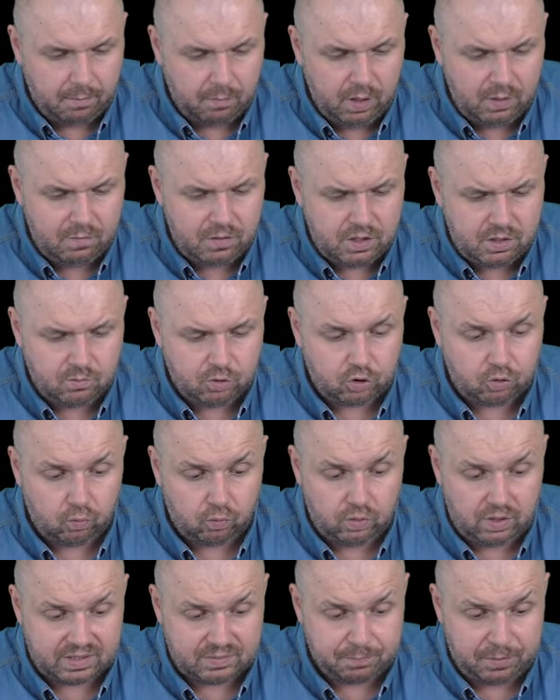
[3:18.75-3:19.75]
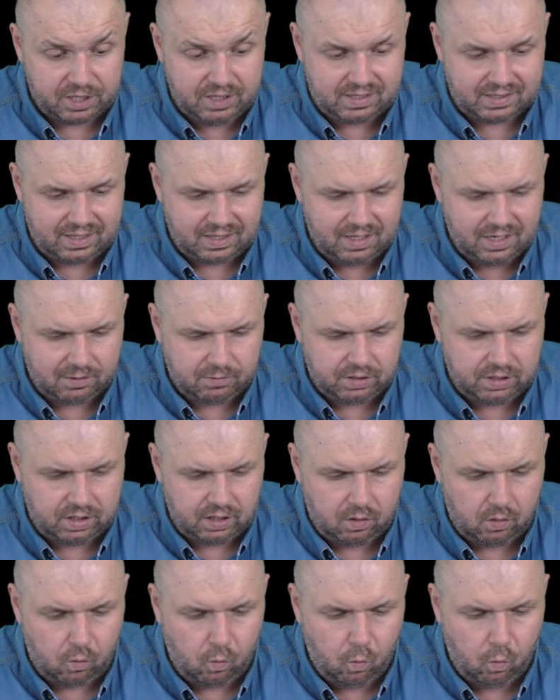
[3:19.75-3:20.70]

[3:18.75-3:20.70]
Мы видим, что у нас проинсталлировано